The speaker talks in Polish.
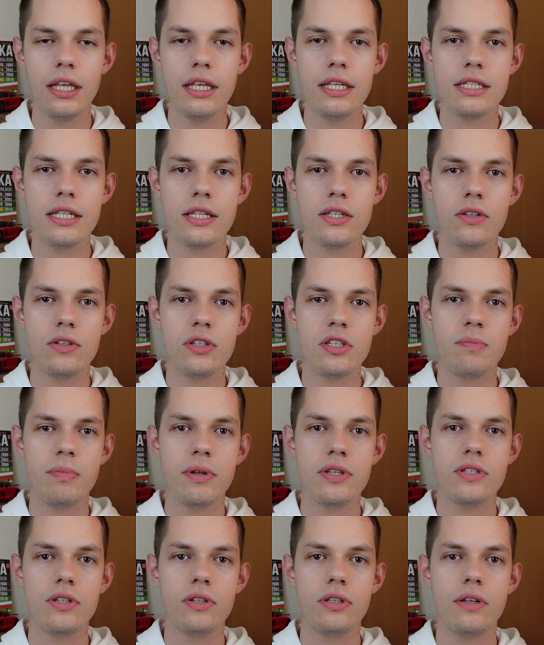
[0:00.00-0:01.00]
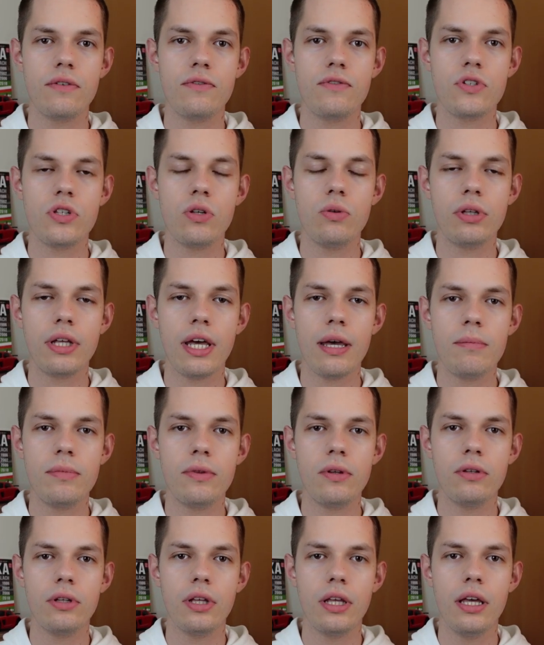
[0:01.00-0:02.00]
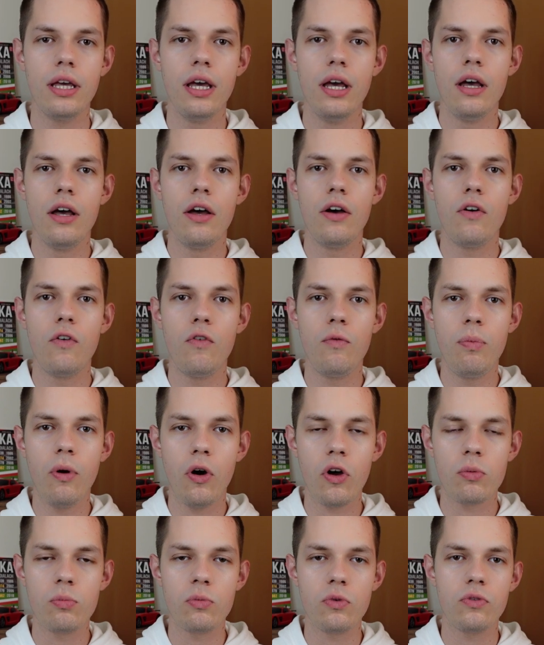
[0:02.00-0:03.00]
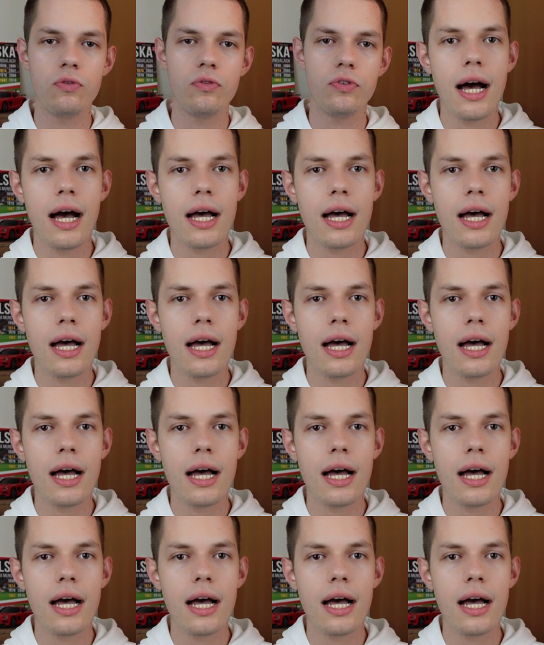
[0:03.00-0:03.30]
i sezony spędzone w Southampton i w Bournemouth.